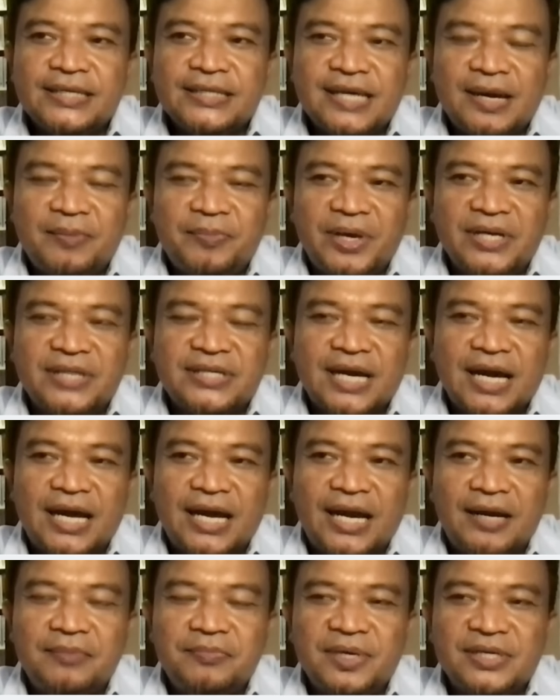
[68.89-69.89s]
sampai
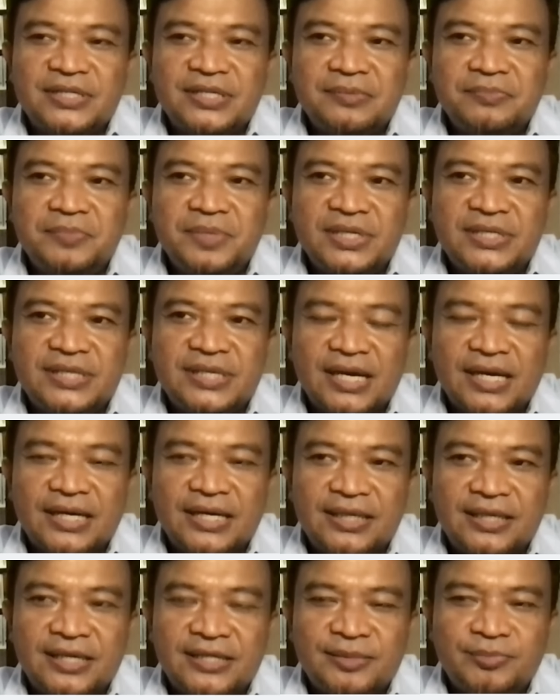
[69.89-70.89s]
sekarang masih bisa
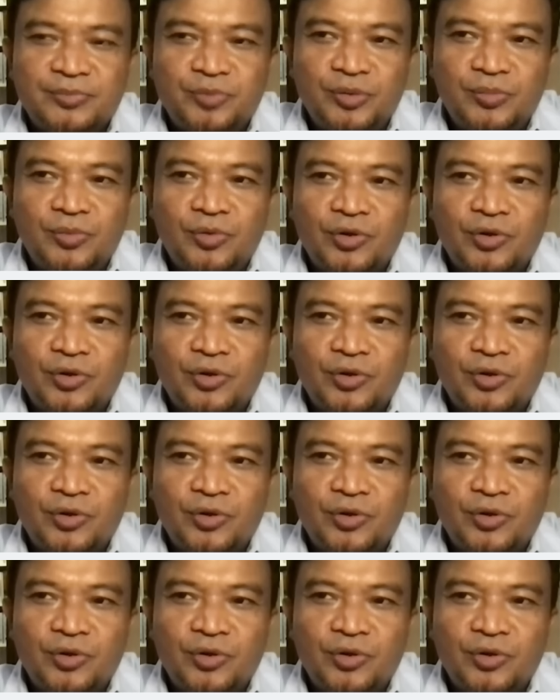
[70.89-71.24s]
kita sebut